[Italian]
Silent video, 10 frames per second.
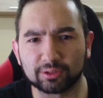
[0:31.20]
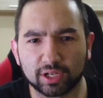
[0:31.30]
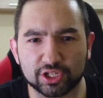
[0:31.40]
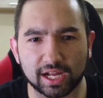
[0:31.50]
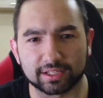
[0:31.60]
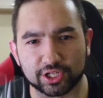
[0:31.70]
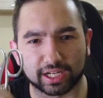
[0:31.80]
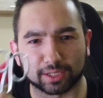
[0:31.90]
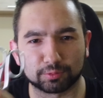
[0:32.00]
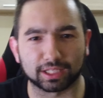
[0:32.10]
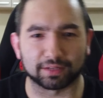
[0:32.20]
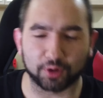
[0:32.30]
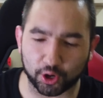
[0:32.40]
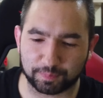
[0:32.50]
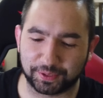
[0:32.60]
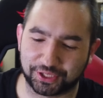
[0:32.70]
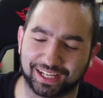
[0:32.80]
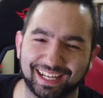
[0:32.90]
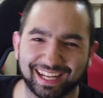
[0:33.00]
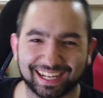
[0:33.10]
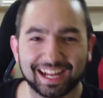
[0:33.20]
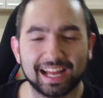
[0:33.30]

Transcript: Baldo le ciance era caduta la forbice.